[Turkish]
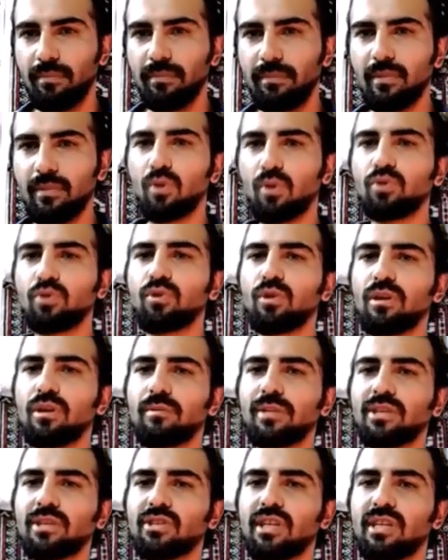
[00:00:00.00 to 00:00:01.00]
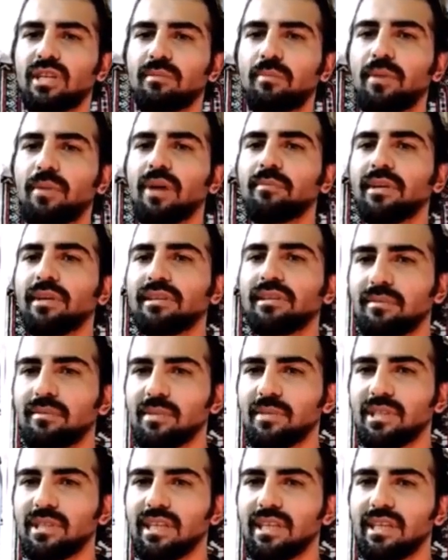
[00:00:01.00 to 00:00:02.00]
öngörülebileceği gibi
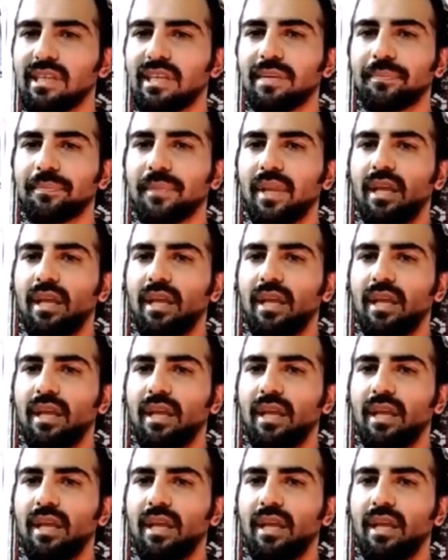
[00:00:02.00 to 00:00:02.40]
parmaklarımızla ilgili.